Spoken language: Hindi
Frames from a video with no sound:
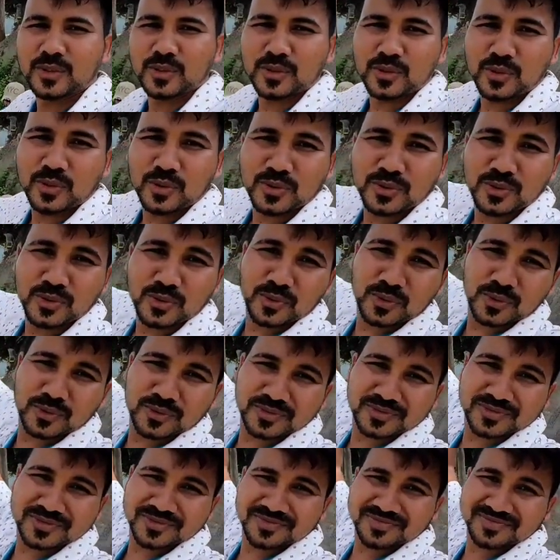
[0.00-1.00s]
तो दोस्तों
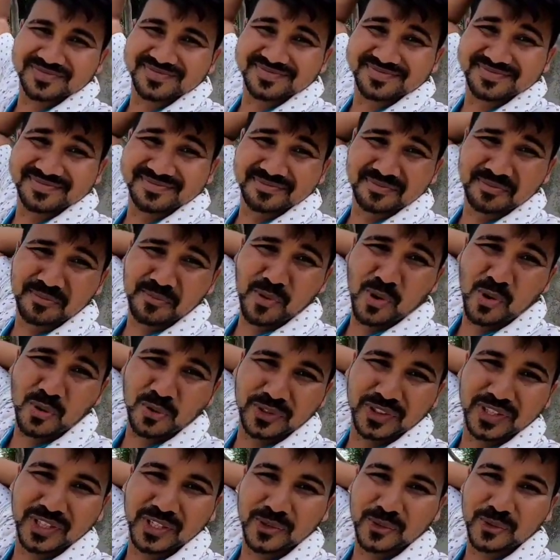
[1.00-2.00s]

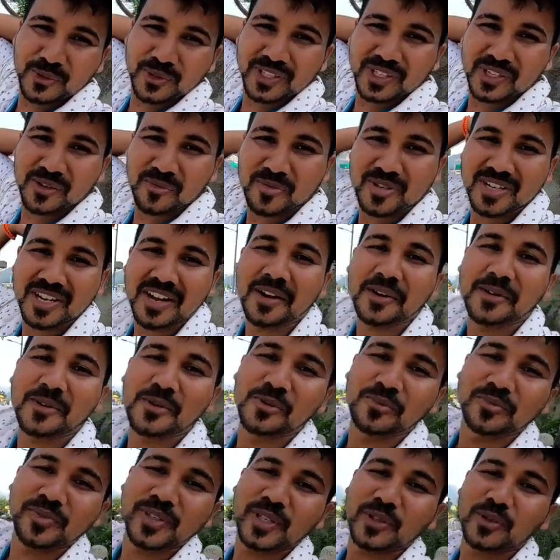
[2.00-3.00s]
बहुत देर होगी हमें यहाँ
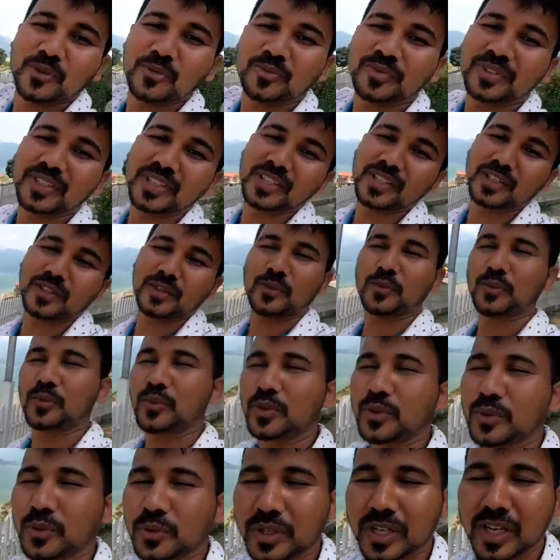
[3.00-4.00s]
घूमते घूमते
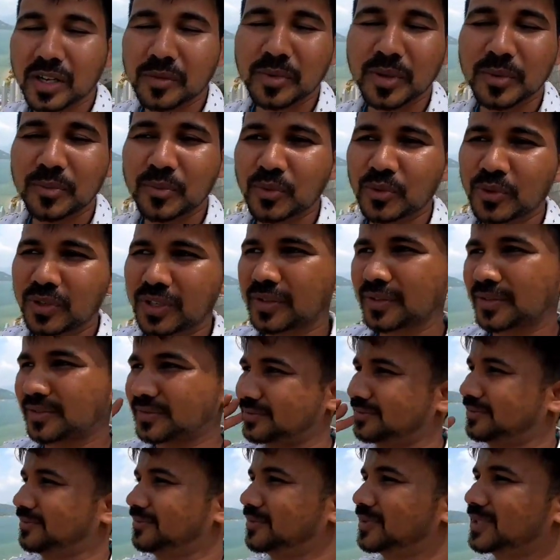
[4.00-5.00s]
व्यू का भी पूरा
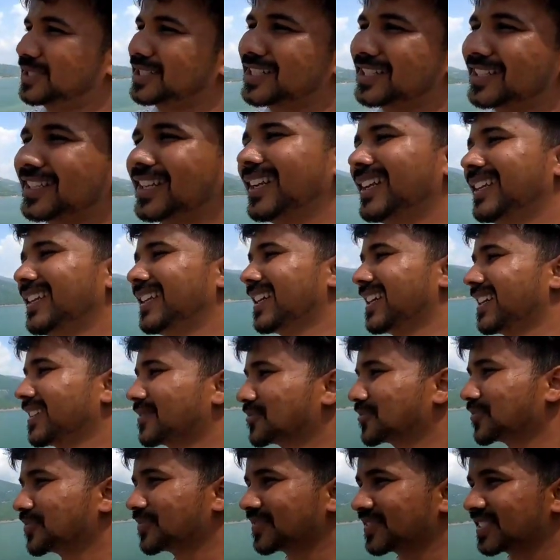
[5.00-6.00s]
मज़ा ले लिया
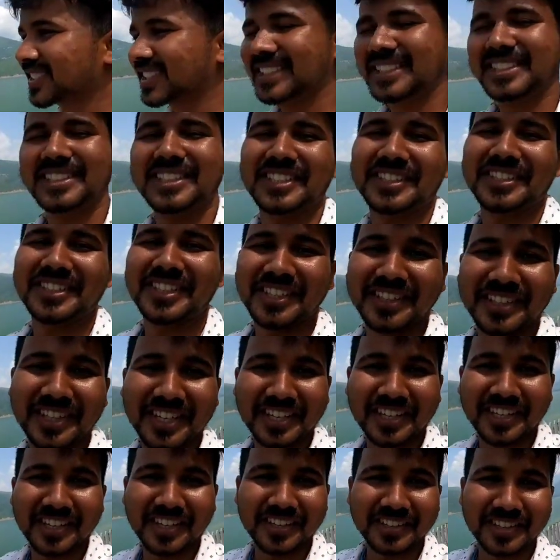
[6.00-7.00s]
जितना
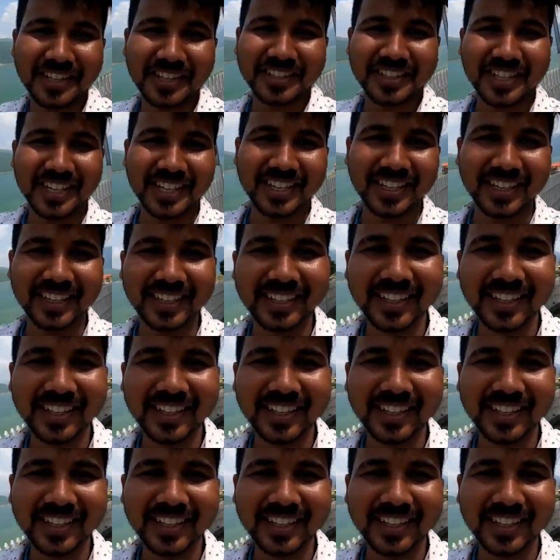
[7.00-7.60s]
देखना था देख